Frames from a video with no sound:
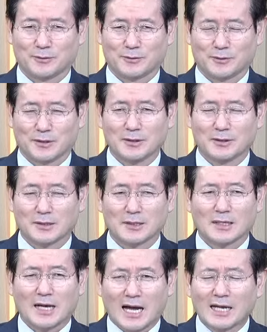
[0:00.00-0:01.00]
예?
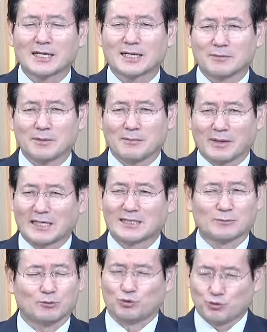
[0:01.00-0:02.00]
하나님의
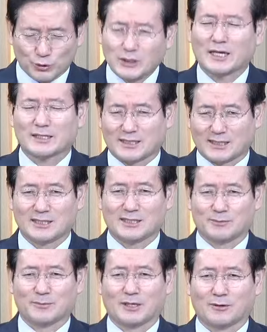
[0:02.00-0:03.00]
말씀을
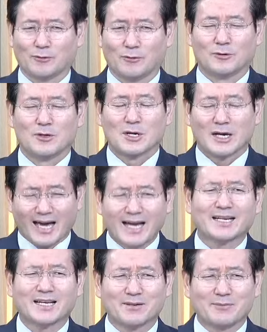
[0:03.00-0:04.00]
유산시키지 말고
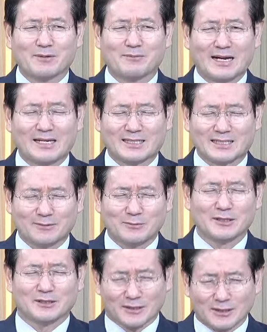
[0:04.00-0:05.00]
하나님의
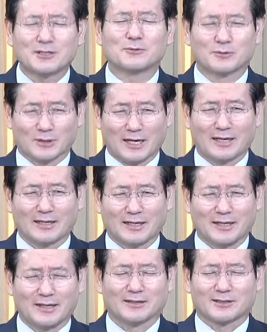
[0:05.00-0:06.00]
말씀이 여러분
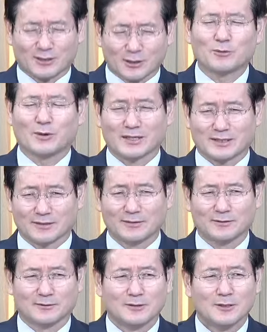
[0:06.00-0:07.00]
안에
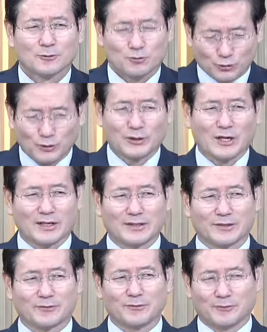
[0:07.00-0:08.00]
들어와서 수태가 되고